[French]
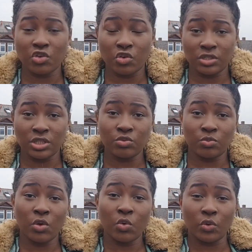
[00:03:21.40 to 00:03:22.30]
changer du
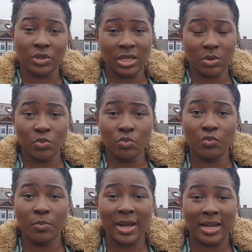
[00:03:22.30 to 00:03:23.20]
moins le côté où
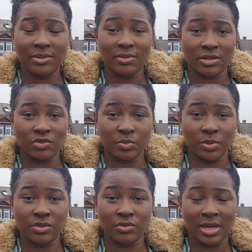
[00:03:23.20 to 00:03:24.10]
vous parlez de
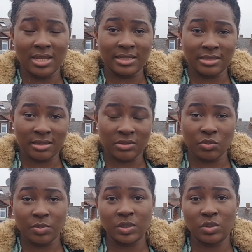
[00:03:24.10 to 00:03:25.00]
l'entreprise, de l'adresse de
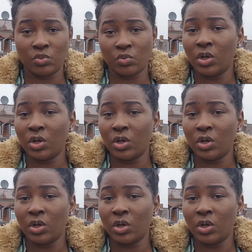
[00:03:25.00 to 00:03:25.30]
l'entreprise et tout.